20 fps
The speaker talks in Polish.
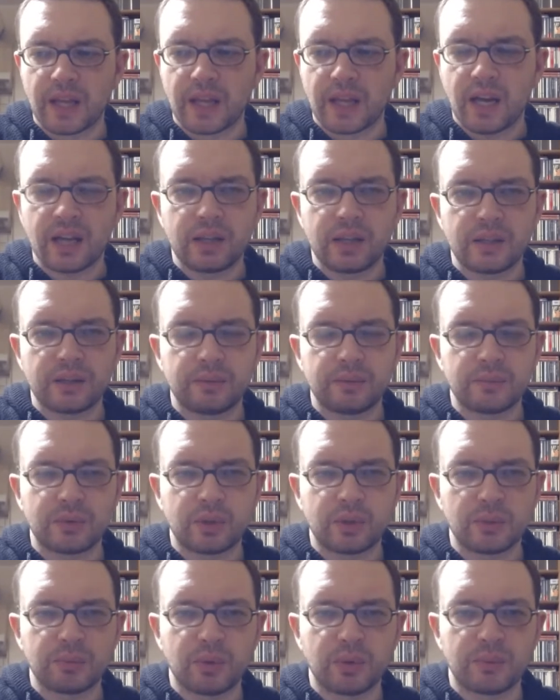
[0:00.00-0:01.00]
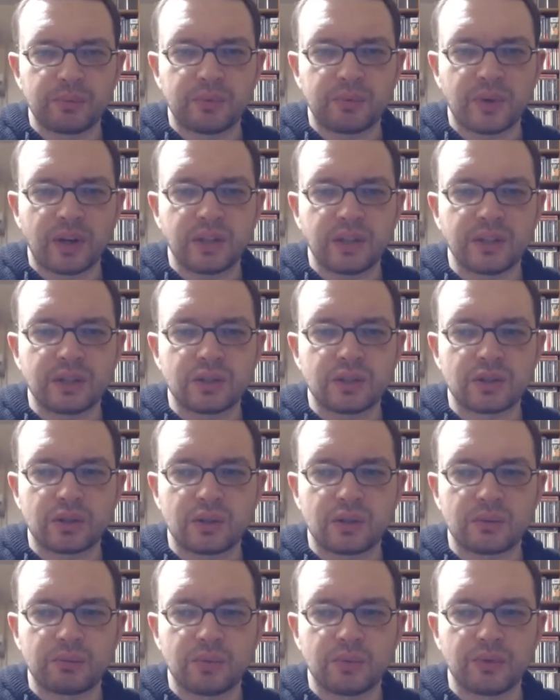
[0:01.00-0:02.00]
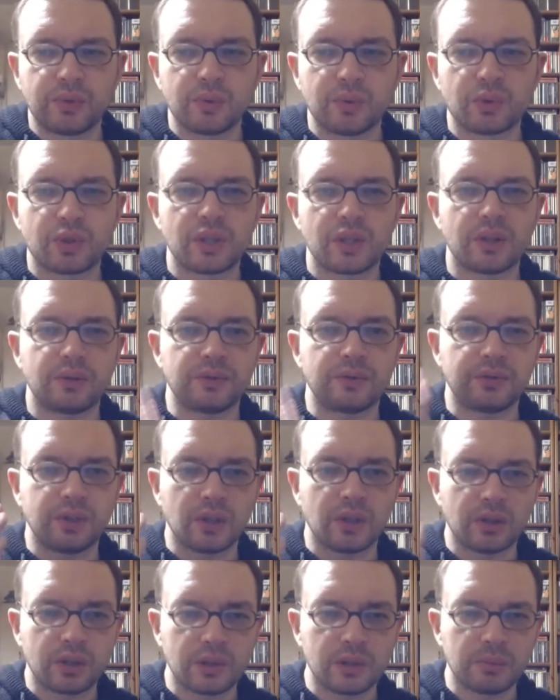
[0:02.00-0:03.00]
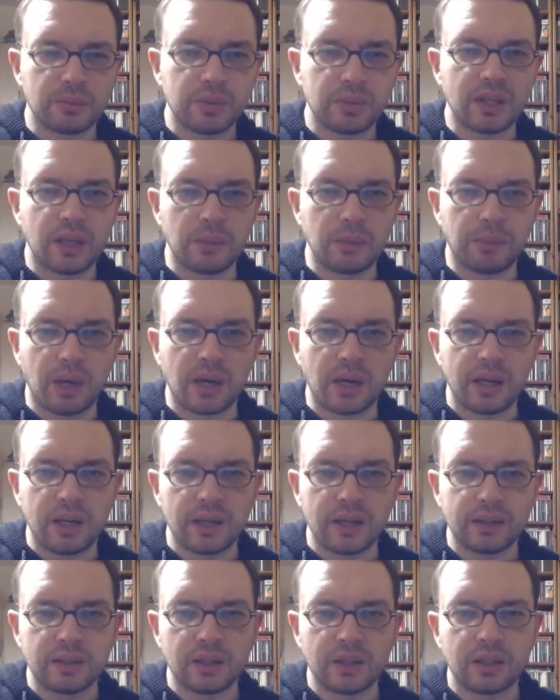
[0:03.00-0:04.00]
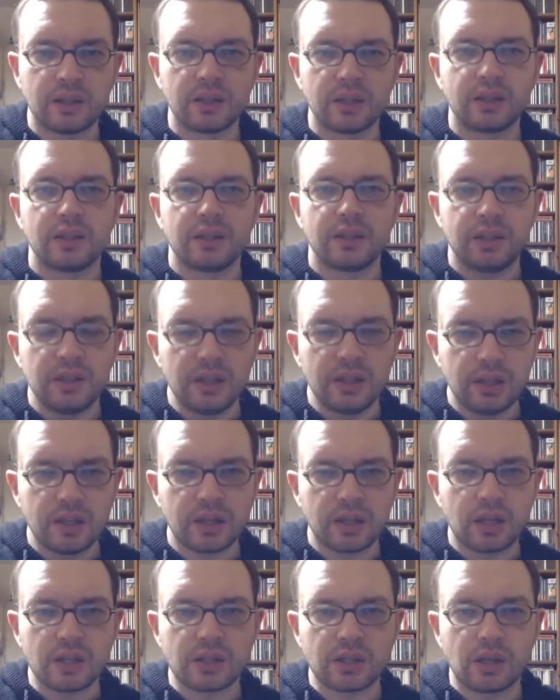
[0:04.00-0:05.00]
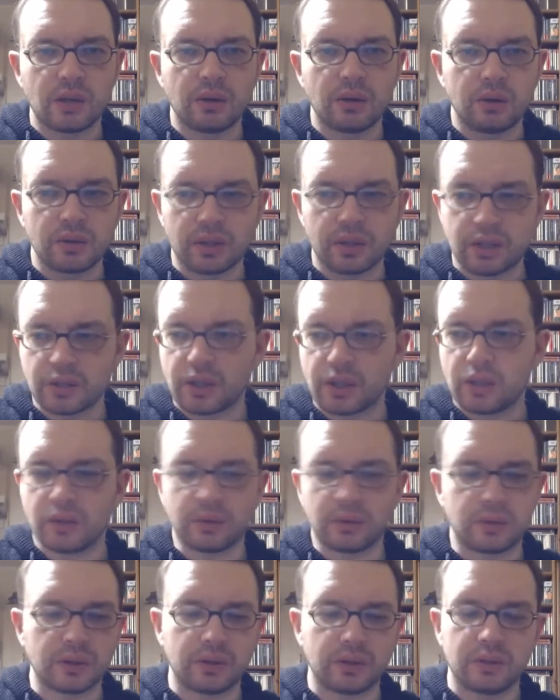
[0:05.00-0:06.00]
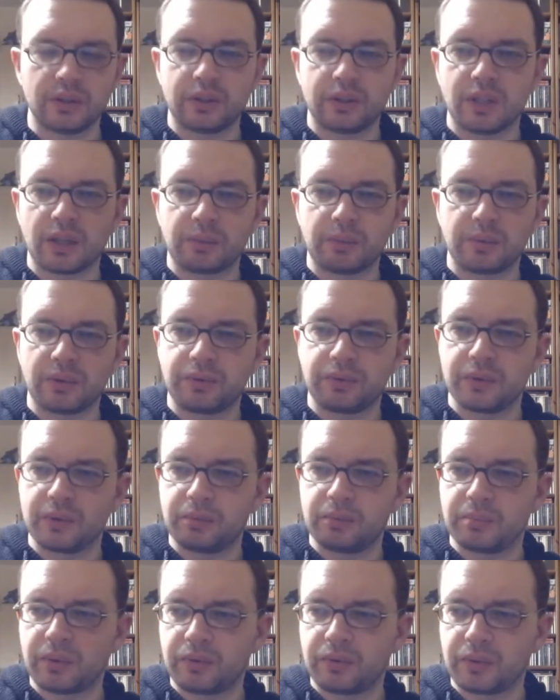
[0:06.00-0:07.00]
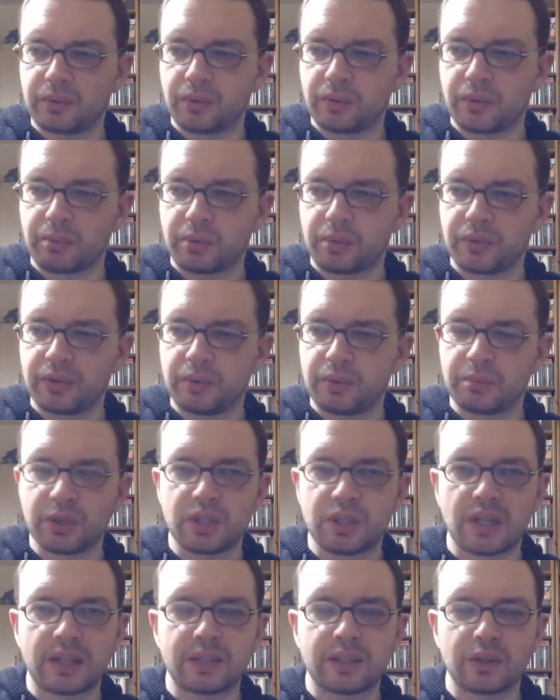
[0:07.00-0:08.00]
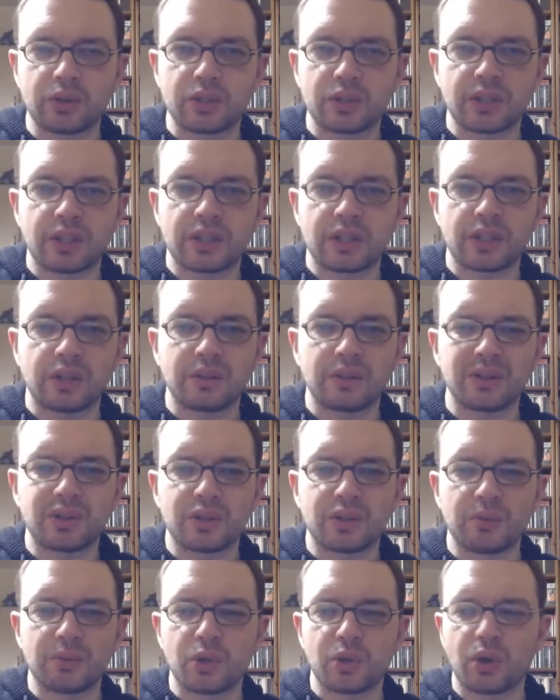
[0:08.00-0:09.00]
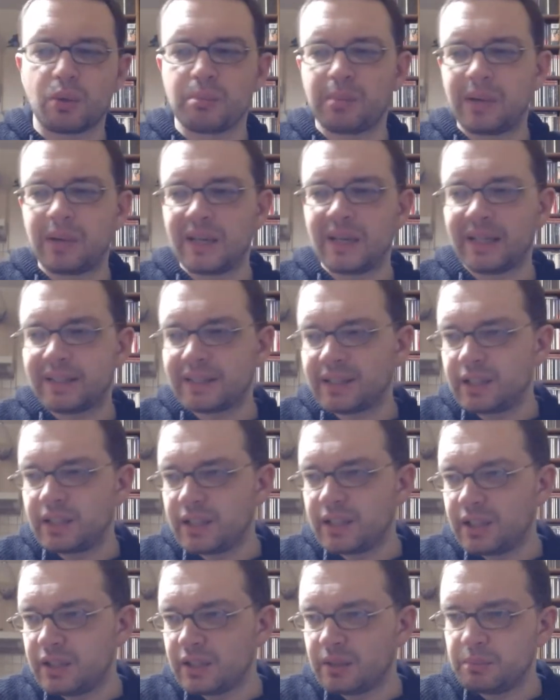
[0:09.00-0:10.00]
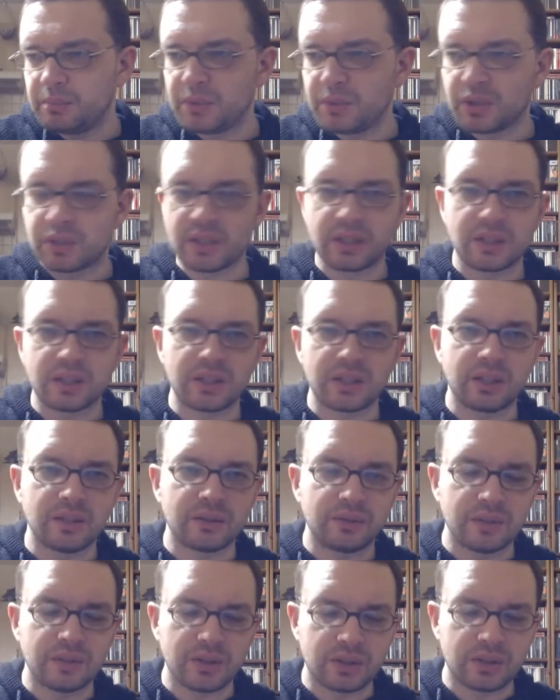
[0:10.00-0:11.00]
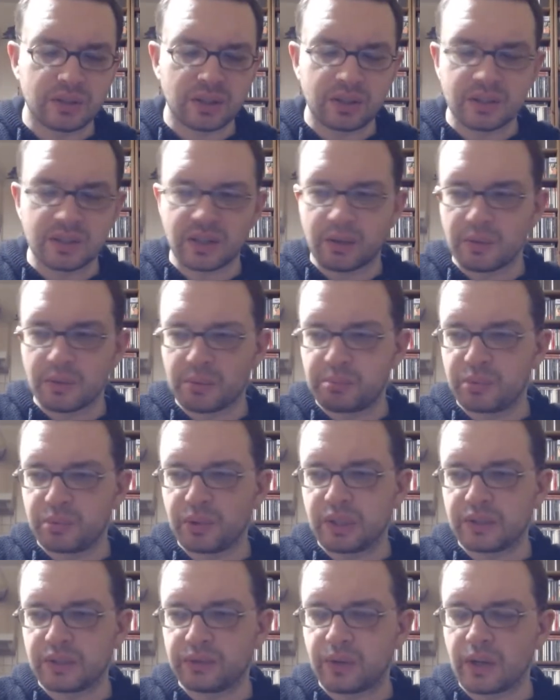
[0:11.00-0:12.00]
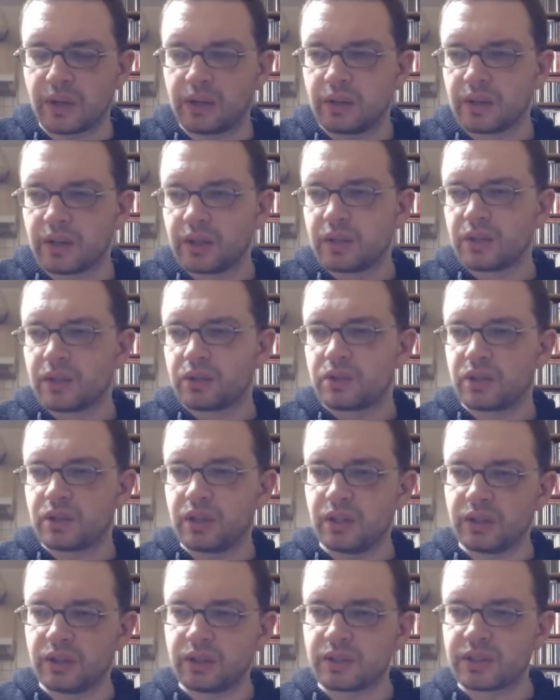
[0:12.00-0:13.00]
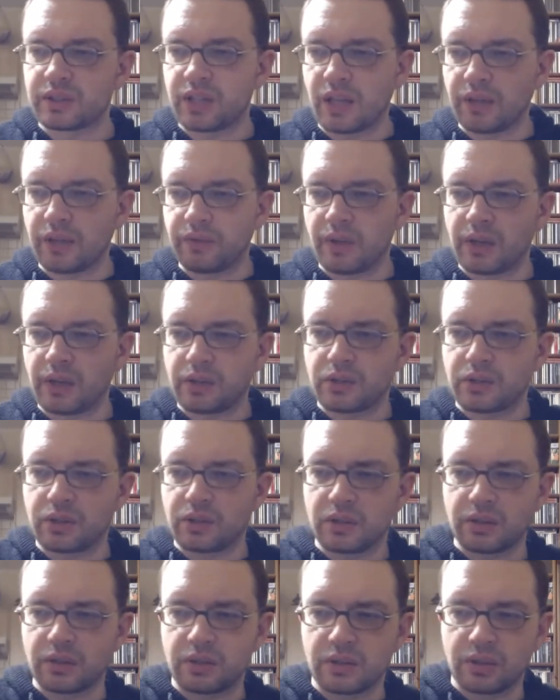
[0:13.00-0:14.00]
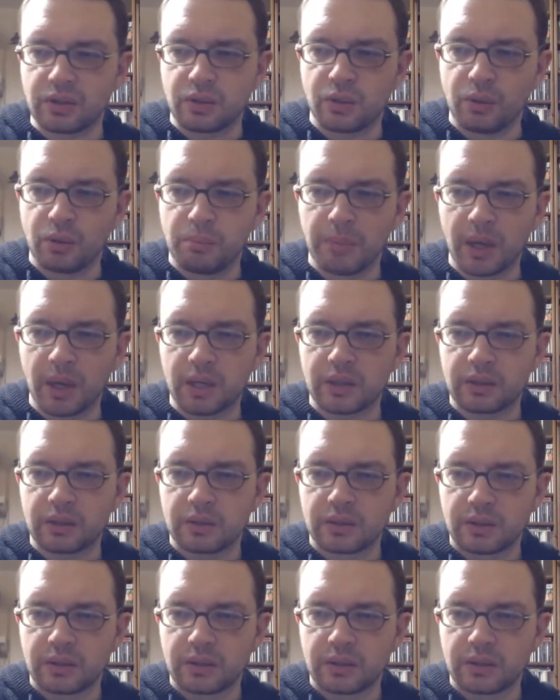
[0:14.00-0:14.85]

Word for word: Ale to było fajne, że on mówił, że wieloryby, le balen, le kaszalo, kaszaloty. I tak prawidłowo powinno być, dlatego że kaszalot jest czymś kompletnie innym niż ten, niż ten cały płetwal, czy inny sejwal, czy, czy humbak.